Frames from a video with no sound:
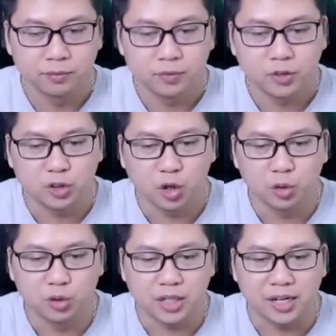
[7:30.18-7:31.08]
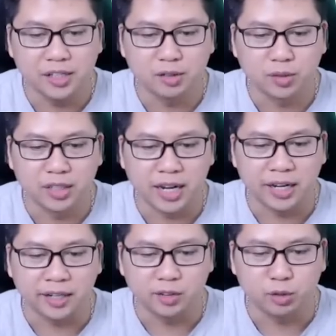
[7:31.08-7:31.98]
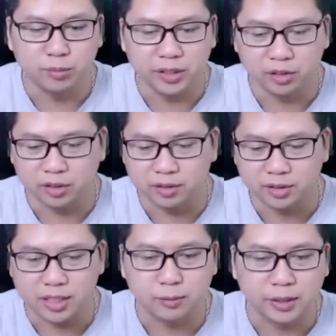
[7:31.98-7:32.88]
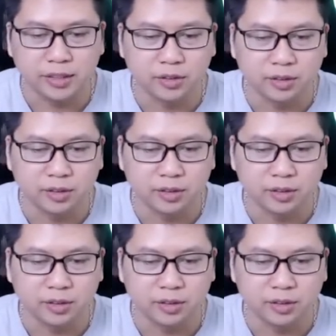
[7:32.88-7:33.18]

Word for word: Rồi rồi ra đi trong tuần này Chuẩn bị rồi Theo bánh rồi